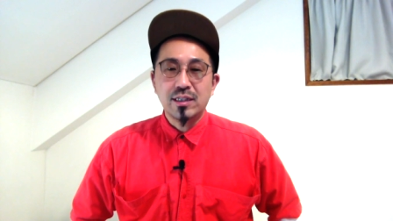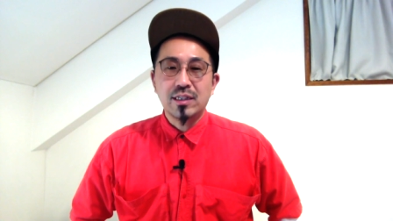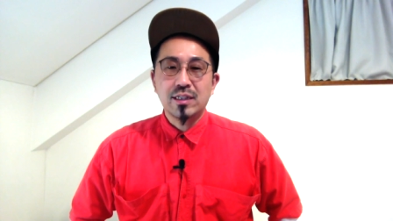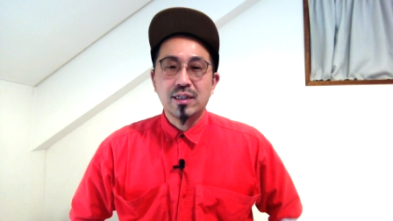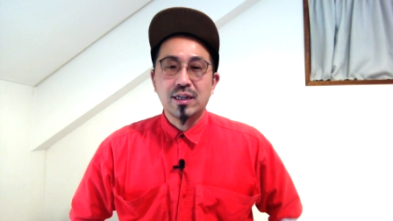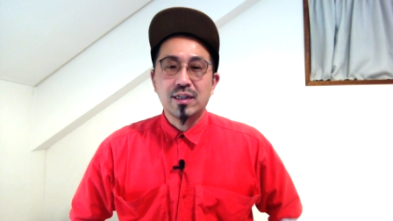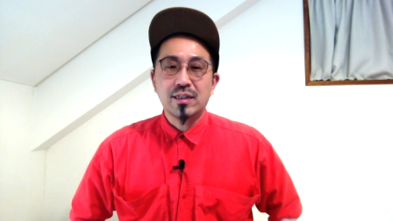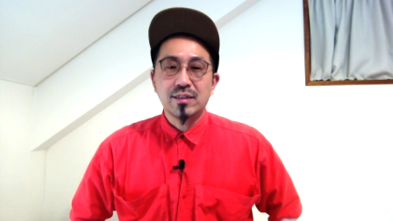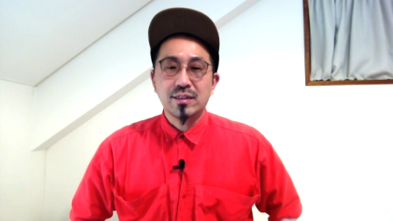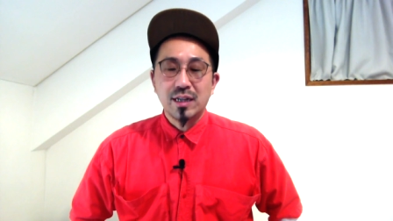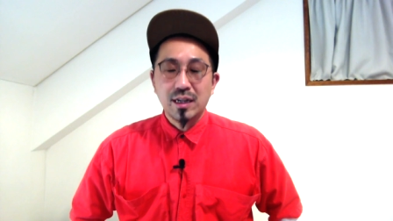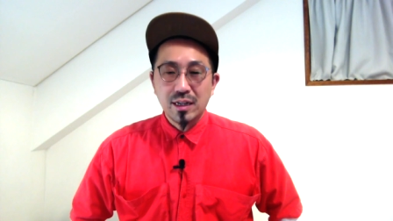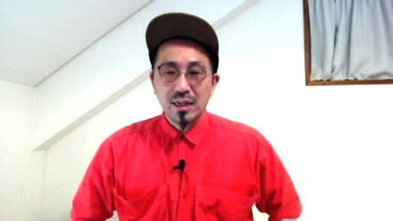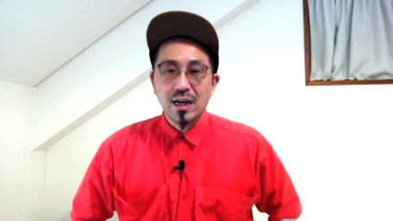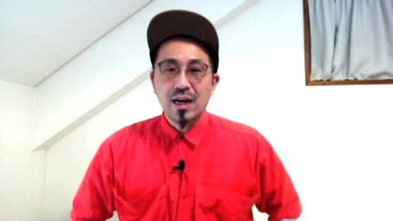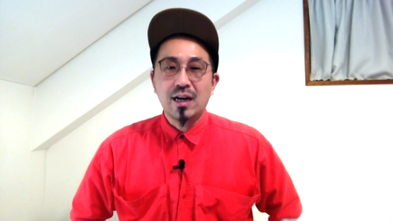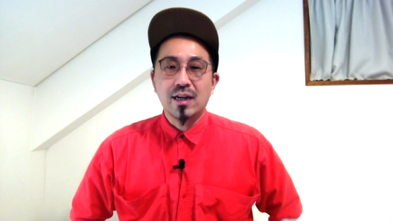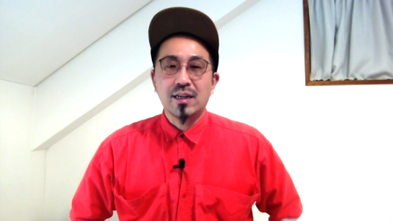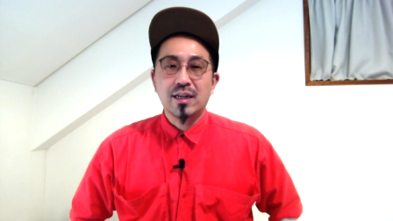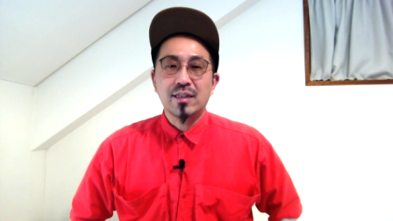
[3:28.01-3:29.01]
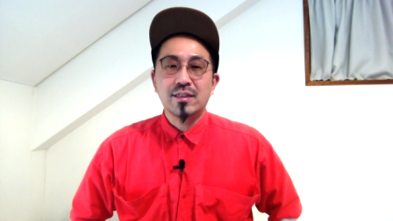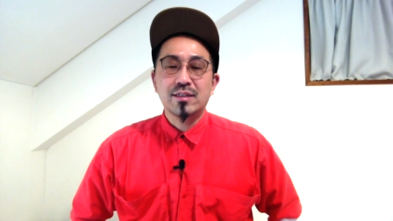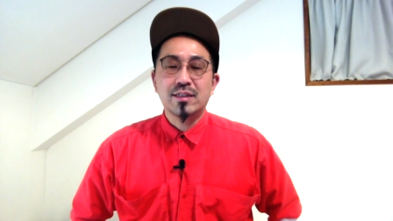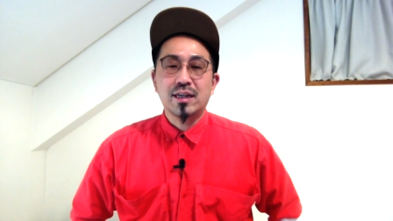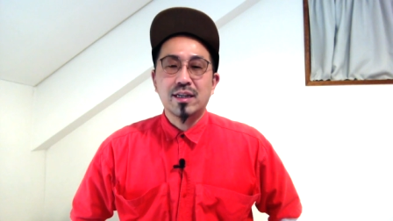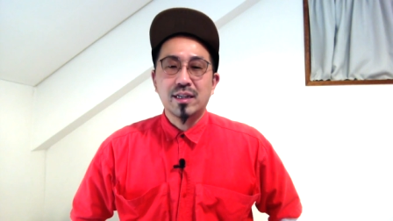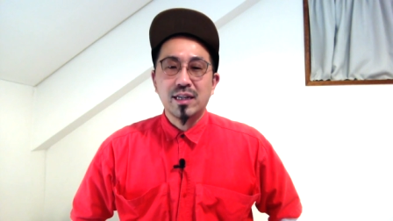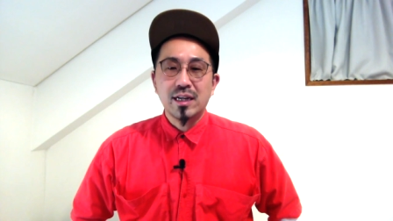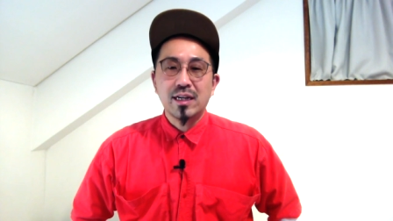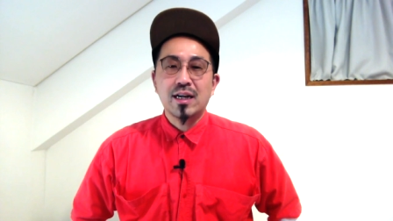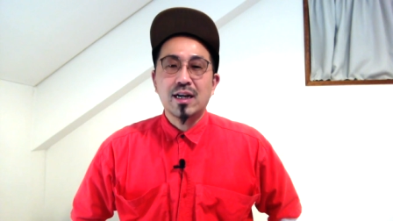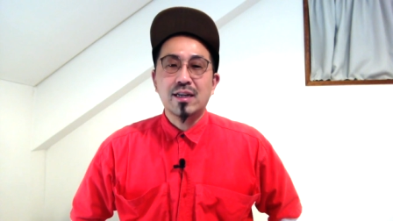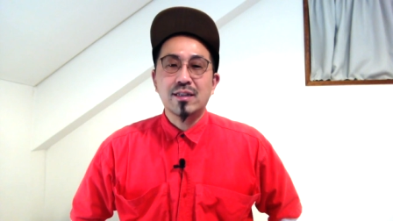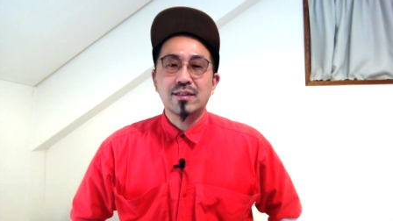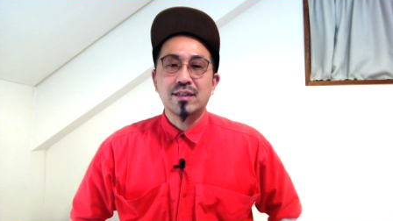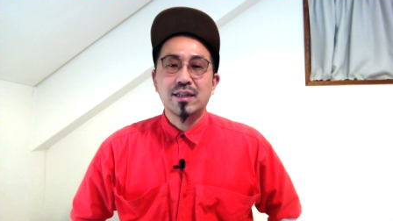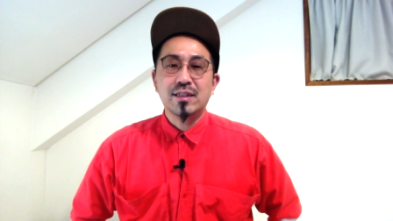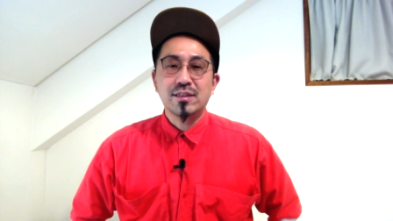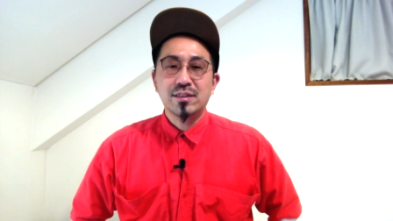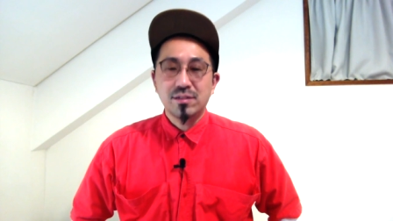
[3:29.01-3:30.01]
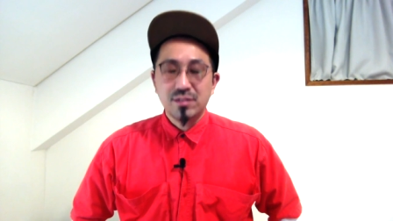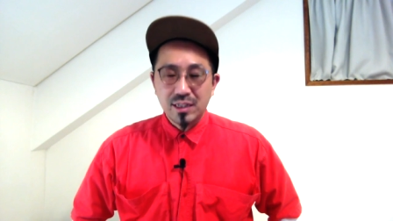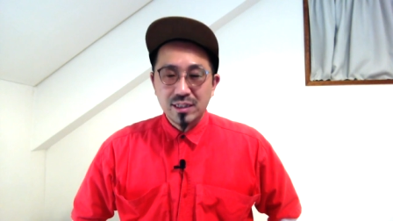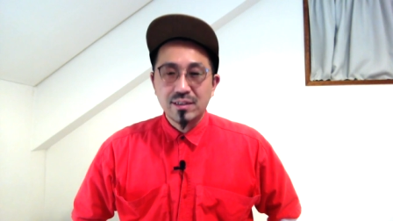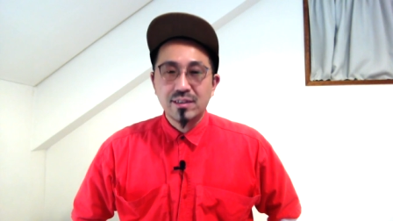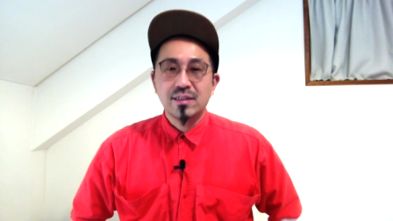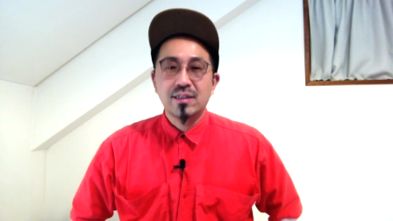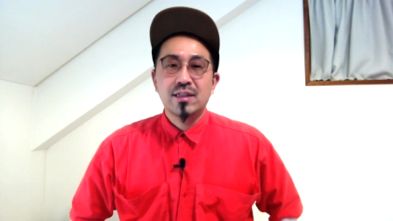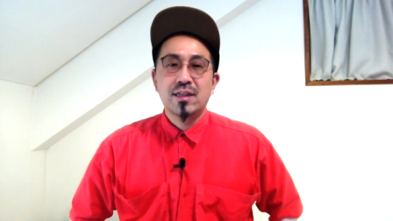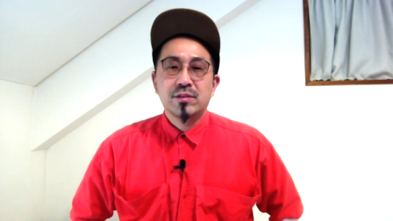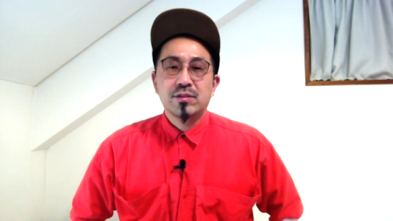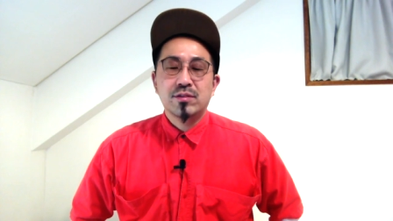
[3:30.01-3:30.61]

インカレサッカー、現在ね、開催中です。